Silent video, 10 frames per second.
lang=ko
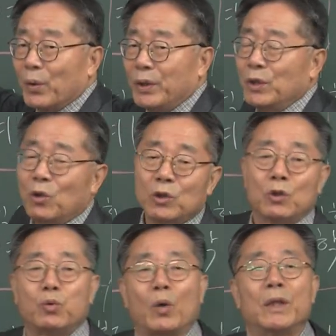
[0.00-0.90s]

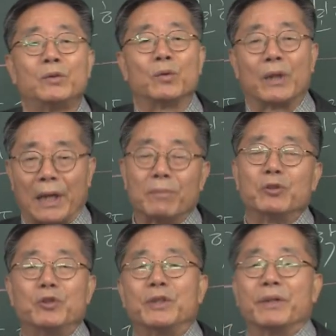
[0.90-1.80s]
이용이 두 가지로
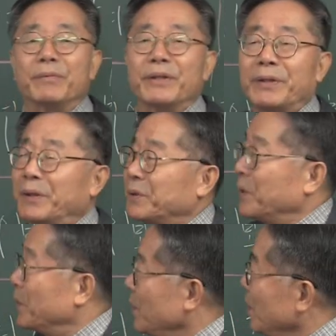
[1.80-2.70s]
나눠볼 수 있단 말이에요. 그래서